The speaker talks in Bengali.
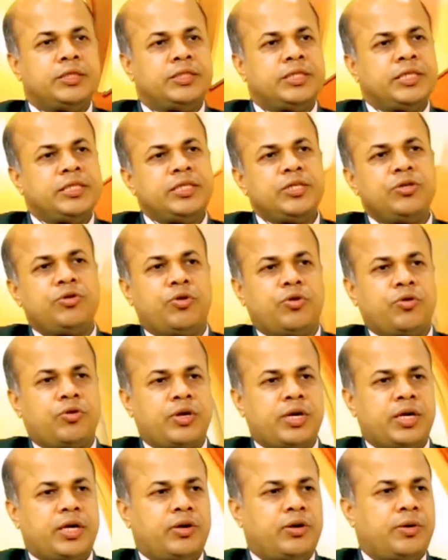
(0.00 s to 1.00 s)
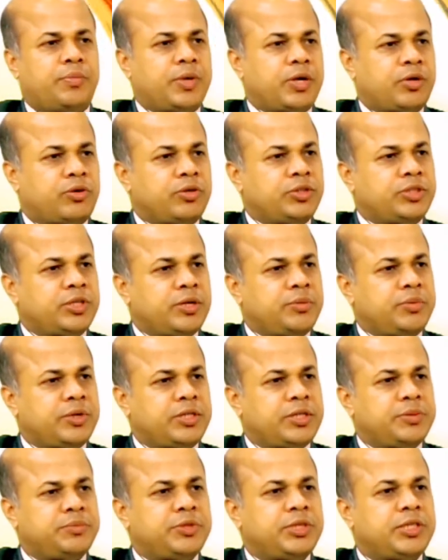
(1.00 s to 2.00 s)
যেটি করুক না কেন আপনার
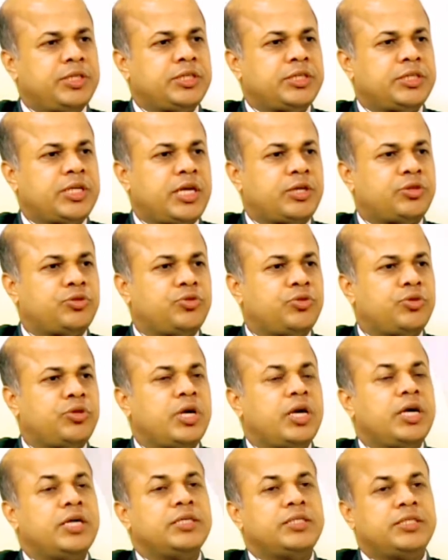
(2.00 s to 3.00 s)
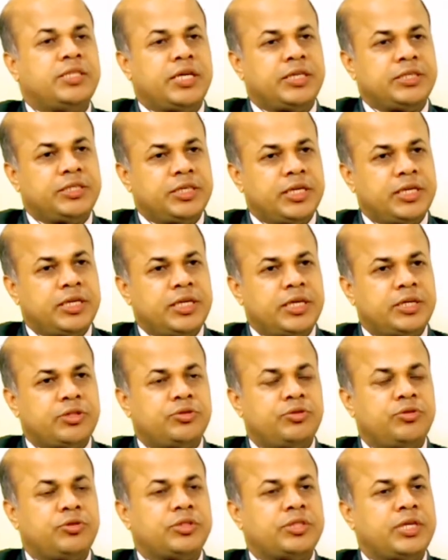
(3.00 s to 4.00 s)
কনজারভেটিভ চিকিৎসা আসুক সার্জারি
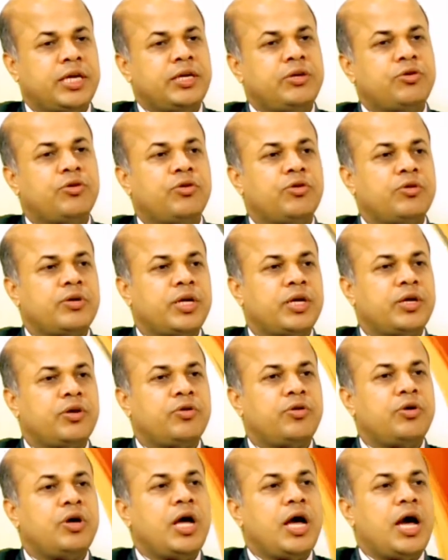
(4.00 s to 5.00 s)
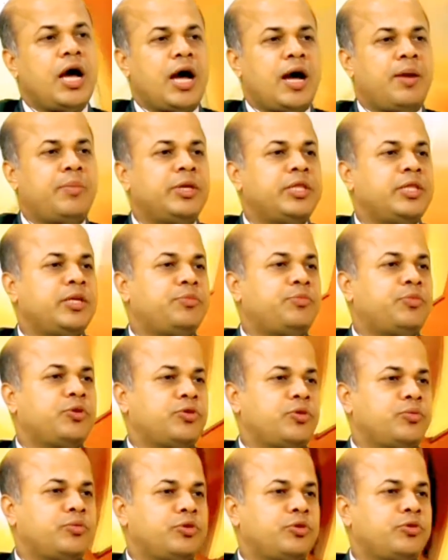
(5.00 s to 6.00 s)
আসুক যাই করুক না কেন আমাদের
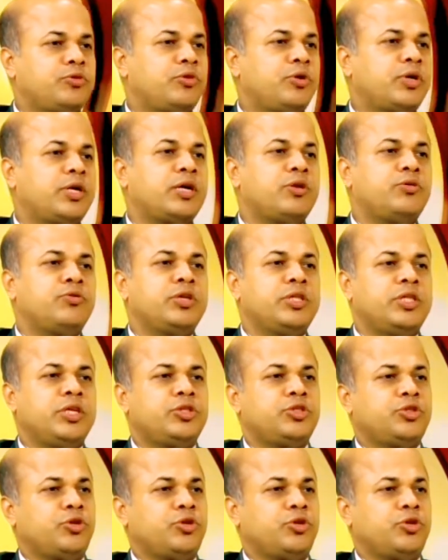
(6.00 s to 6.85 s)
প্রথমত দরকার রুগীদের